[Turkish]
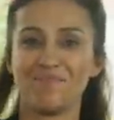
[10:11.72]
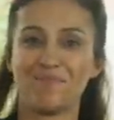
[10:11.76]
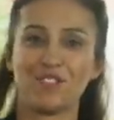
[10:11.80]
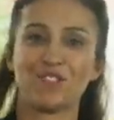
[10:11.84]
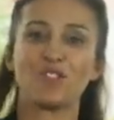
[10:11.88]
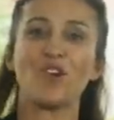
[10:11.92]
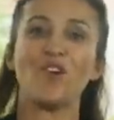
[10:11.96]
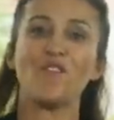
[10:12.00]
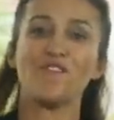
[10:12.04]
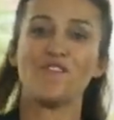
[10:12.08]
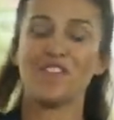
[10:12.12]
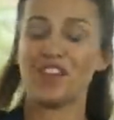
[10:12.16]
bir
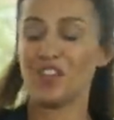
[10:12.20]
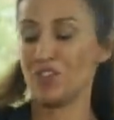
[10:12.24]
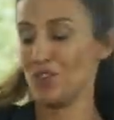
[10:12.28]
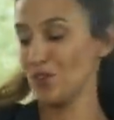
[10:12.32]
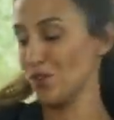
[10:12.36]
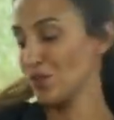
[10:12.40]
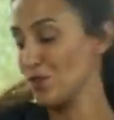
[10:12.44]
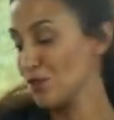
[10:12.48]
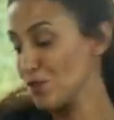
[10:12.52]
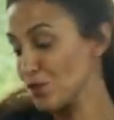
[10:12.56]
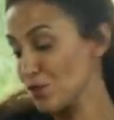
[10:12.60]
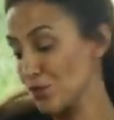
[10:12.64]
son
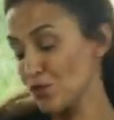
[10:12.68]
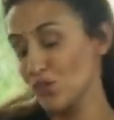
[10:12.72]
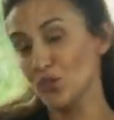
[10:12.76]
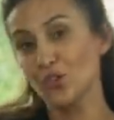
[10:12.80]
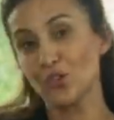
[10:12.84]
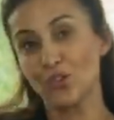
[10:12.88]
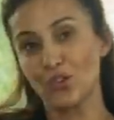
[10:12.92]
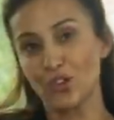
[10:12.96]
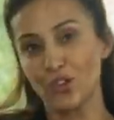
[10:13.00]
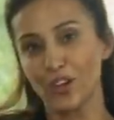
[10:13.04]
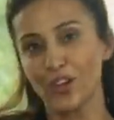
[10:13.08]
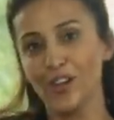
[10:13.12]
veriyoruz.
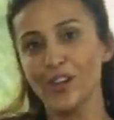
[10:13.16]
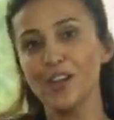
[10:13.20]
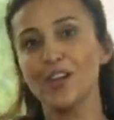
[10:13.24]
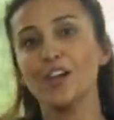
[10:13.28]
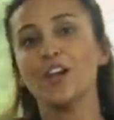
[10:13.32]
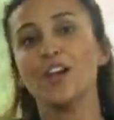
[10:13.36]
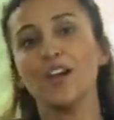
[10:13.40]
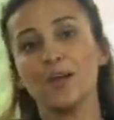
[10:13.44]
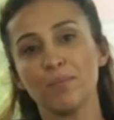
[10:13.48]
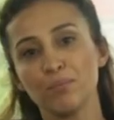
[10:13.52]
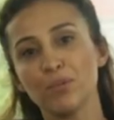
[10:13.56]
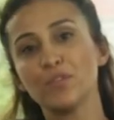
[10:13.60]
Çünkü
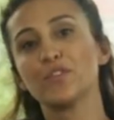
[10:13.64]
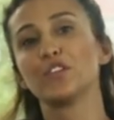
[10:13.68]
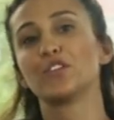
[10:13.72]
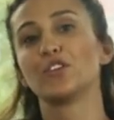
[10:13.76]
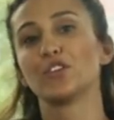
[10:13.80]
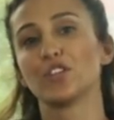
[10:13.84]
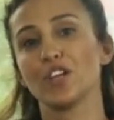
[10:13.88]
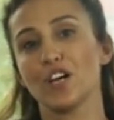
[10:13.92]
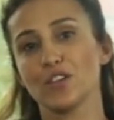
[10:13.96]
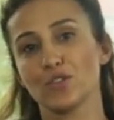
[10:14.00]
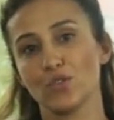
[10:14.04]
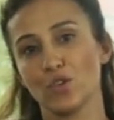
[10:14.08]
bu
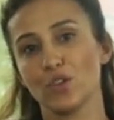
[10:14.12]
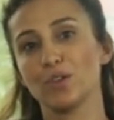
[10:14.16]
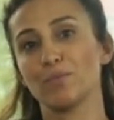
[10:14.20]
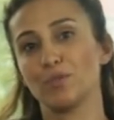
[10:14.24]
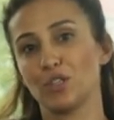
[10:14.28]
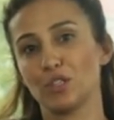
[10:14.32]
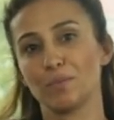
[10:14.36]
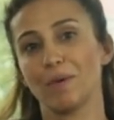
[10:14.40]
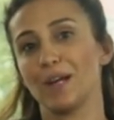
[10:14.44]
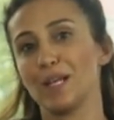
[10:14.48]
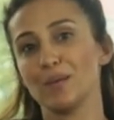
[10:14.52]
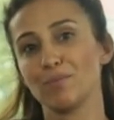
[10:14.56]
videodan sonra
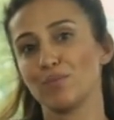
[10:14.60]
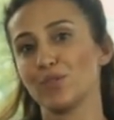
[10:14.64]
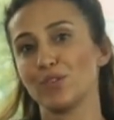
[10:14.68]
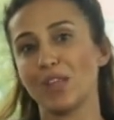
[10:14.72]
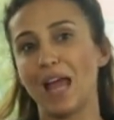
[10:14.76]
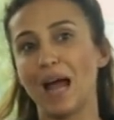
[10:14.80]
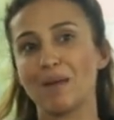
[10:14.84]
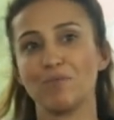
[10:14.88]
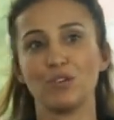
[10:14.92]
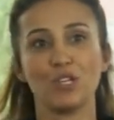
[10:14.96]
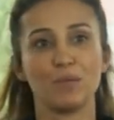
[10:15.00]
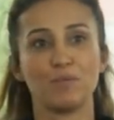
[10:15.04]
büyük ihtimalle
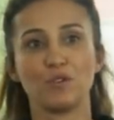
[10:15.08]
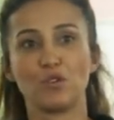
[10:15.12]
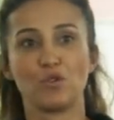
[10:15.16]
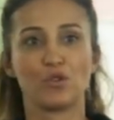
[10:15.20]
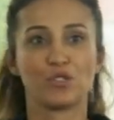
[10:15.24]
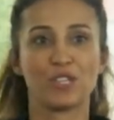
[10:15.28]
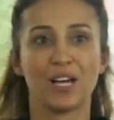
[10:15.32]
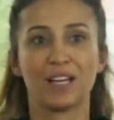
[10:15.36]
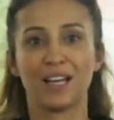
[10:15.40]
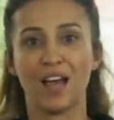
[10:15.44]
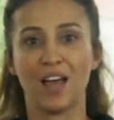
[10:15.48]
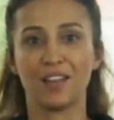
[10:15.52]
bunlar böyle bir
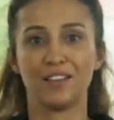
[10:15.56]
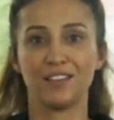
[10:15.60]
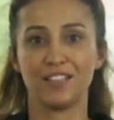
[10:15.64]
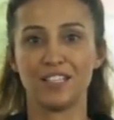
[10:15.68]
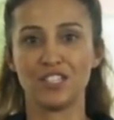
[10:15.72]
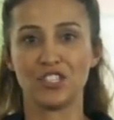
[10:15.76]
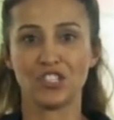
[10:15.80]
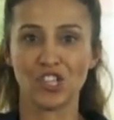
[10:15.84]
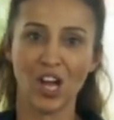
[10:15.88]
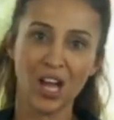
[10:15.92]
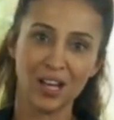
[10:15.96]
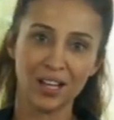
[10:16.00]
yüze
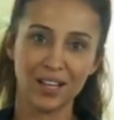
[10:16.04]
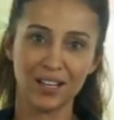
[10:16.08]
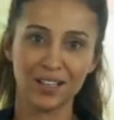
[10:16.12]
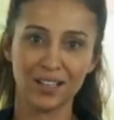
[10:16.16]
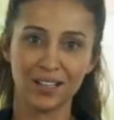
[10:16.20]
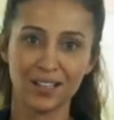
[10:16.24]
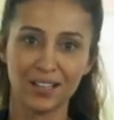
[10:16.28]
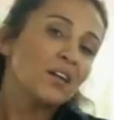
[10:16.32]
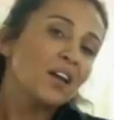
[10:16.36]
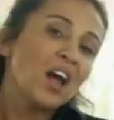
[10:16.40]
katlayacak.